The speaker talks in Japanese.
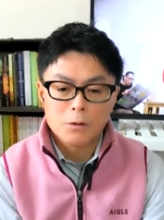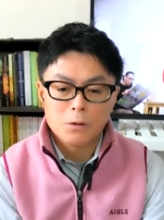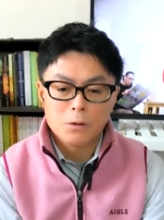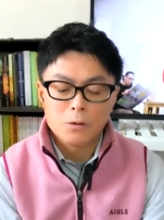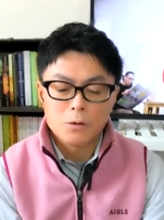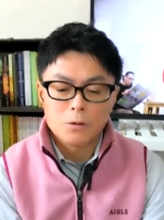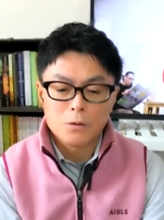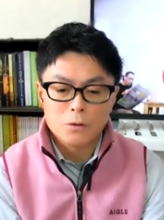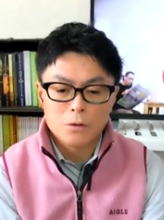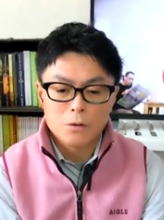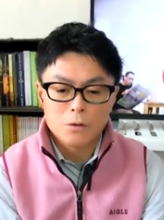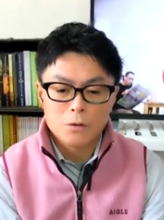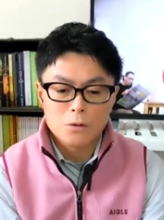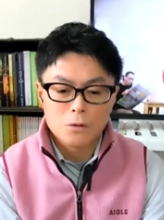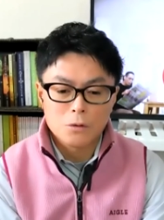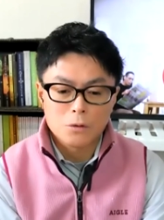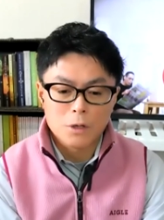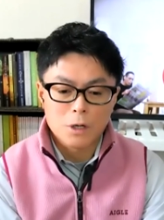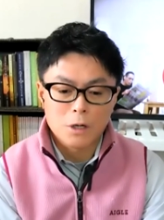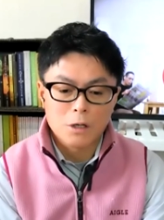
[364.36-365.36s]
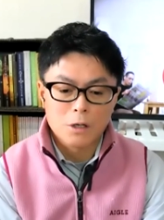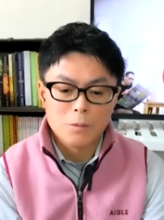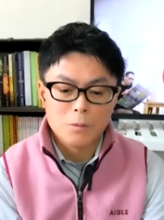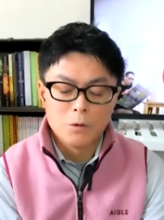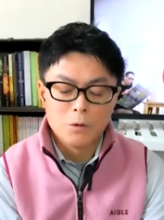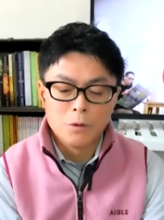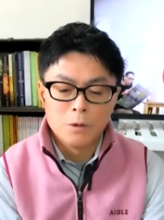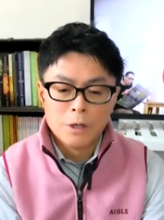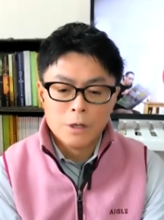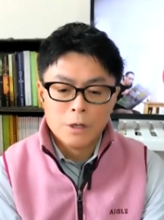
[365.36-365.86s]
関東4条の中で
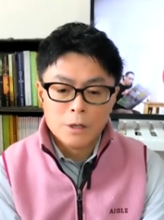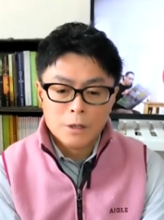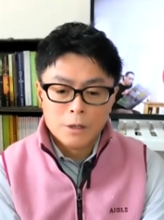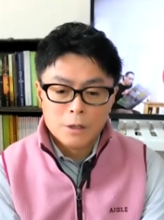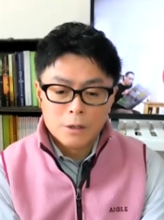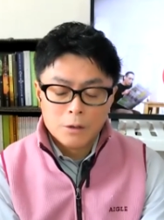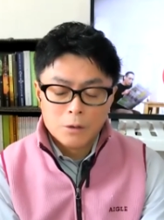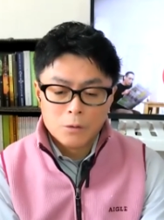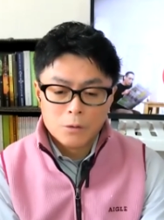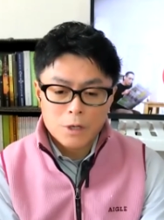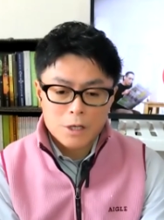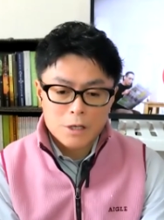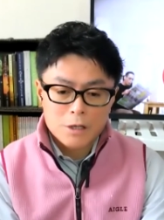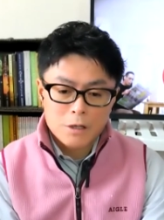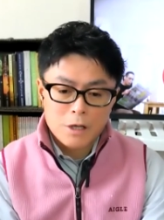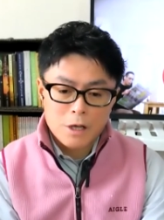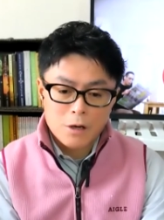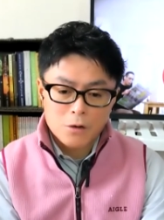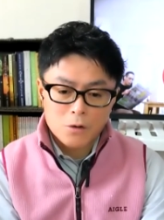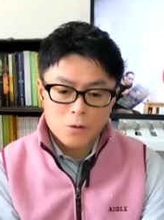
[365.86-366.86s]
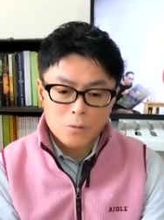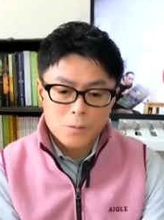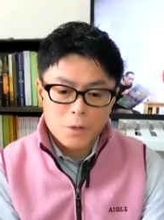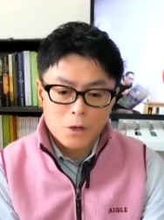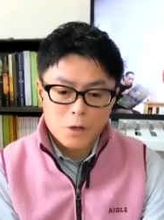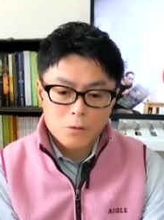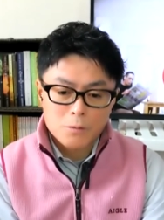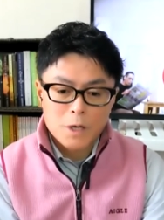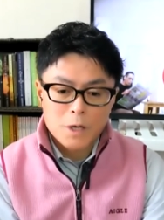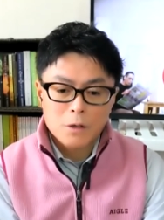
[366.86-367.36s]
も同じ
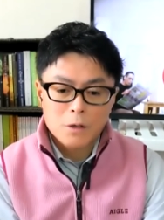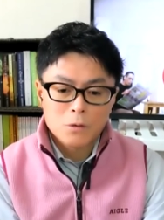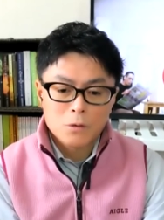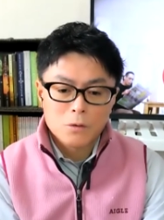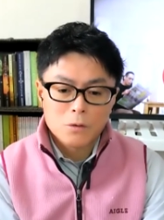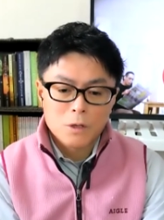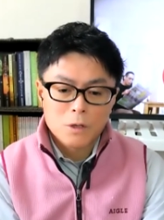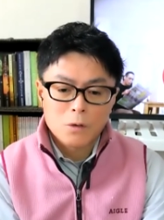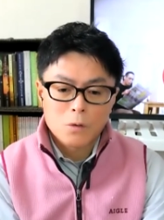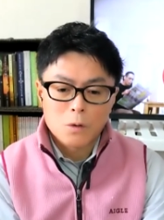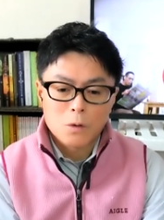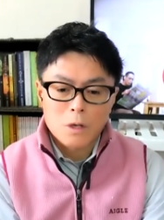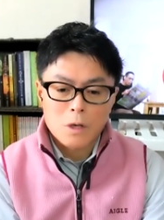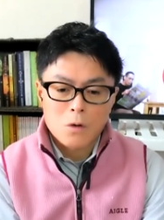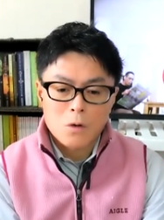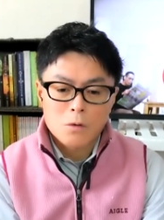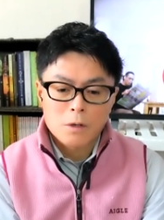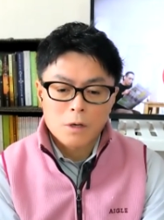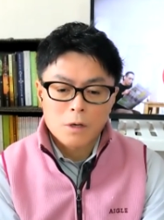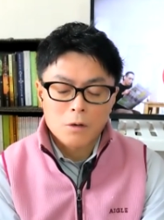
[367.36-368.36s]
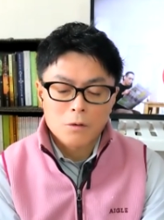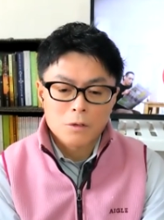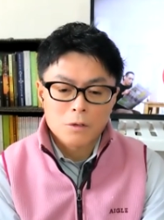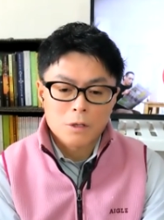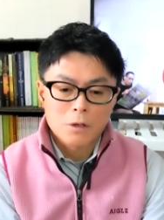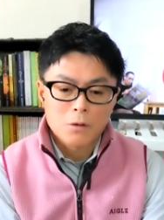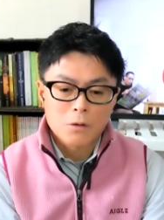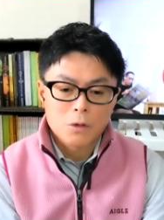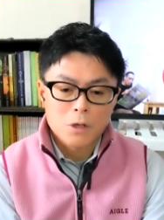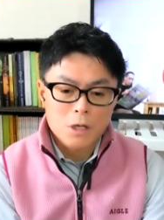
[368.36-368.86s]
1600メートルで時計を比較し
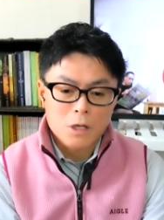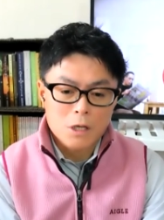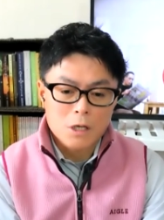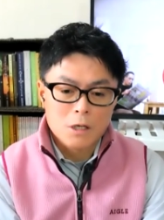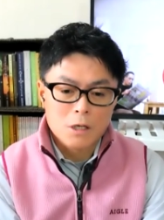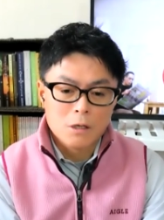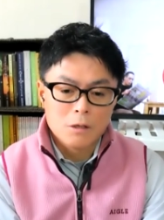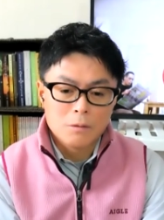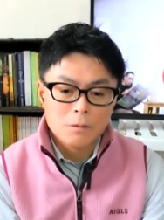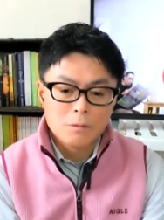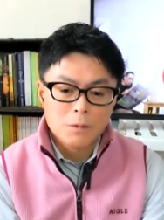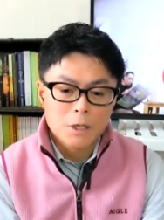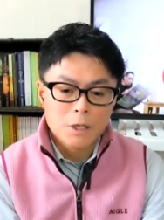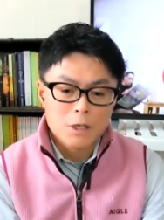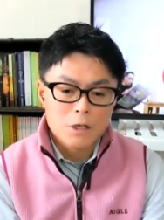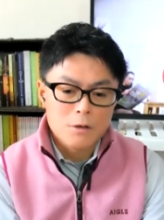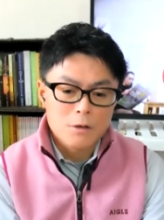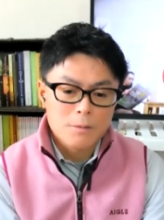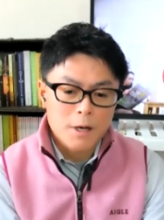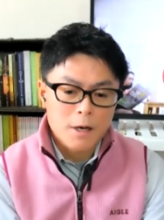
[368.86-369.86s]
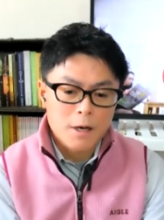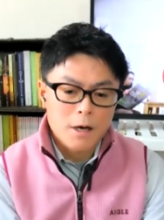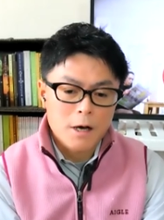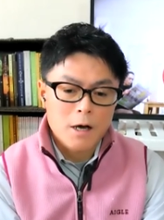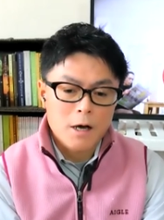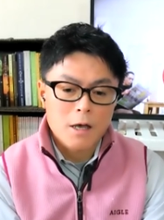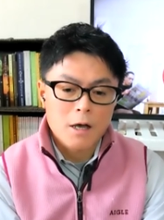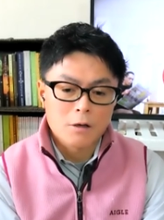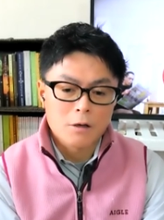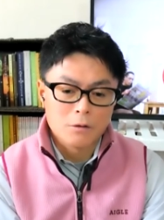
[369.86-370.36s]
たときに、一番
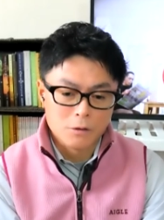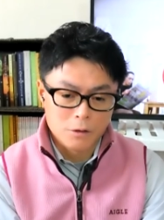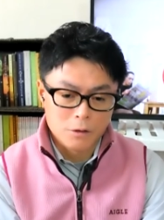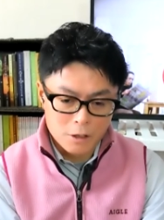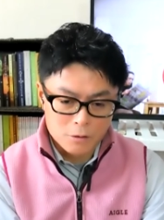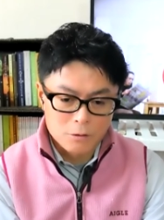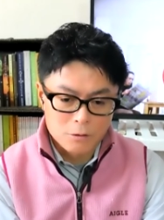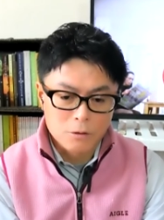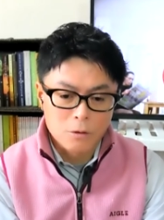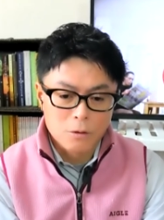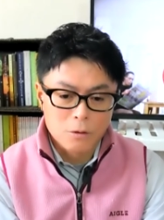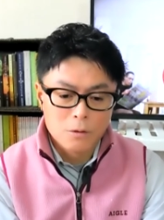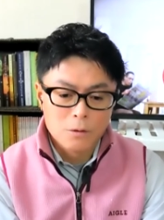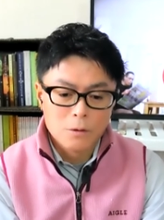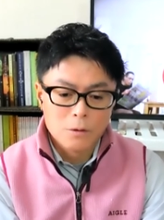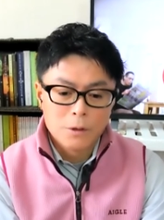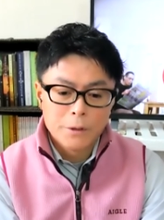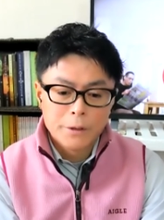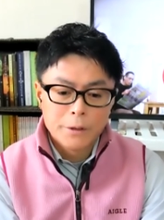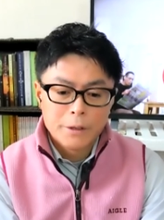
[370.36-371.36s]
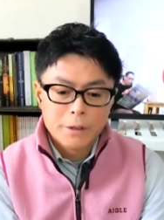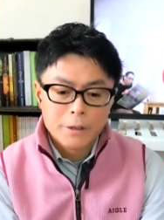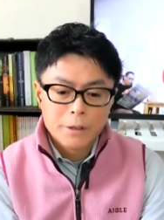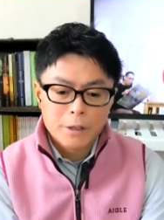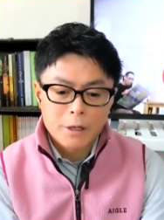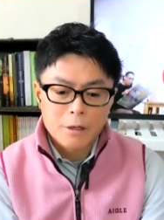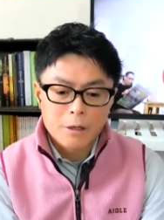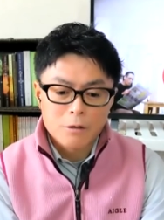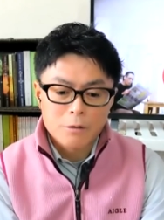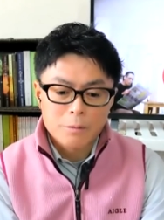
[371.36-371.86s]
速くなると、
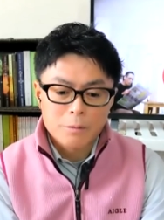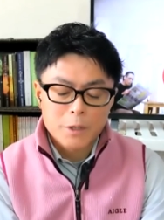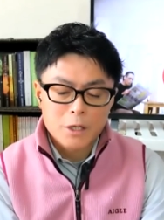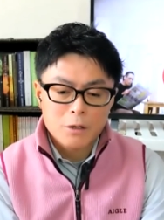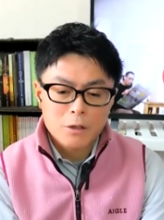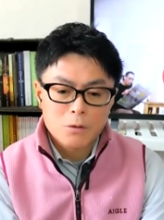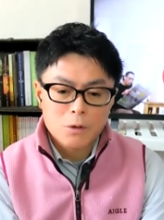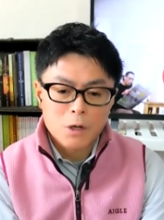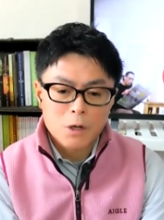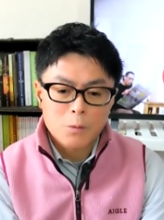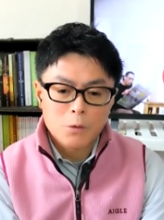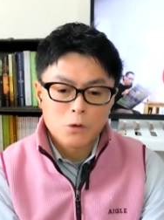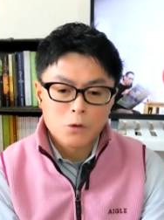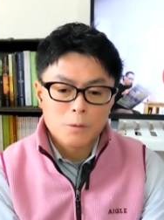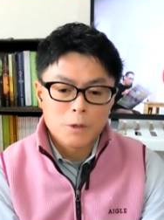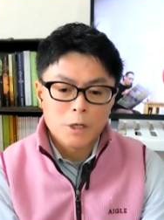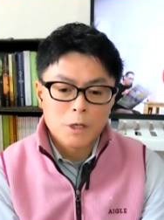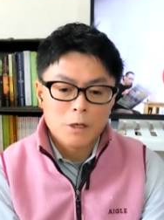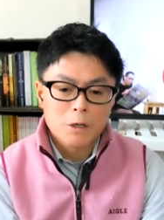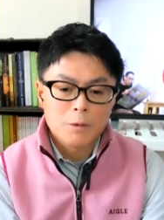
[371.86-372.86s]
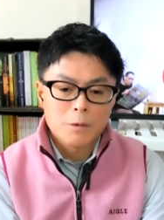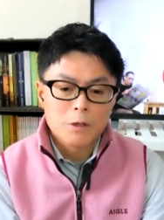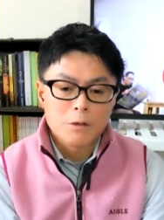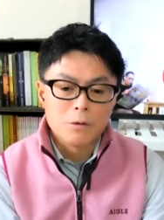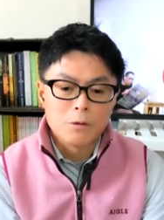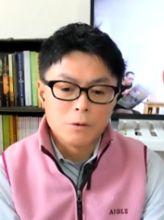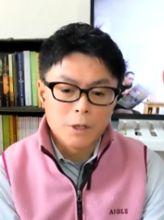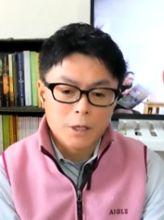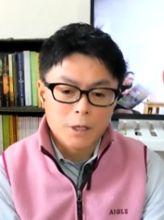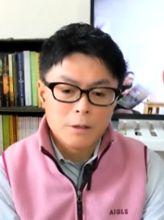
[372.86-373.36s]
スピードが求められま
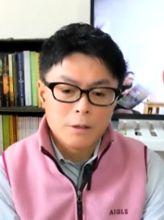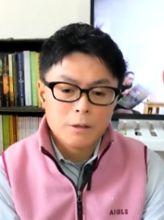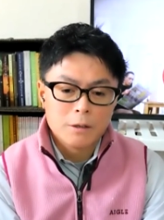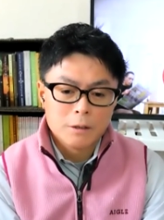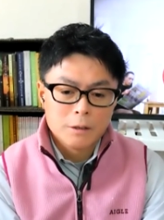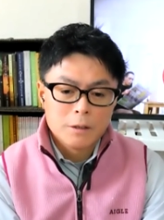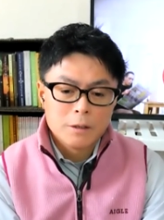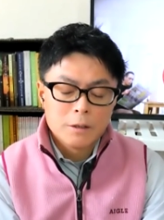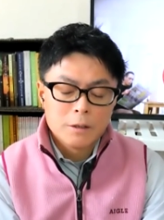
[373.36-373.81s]
すよね。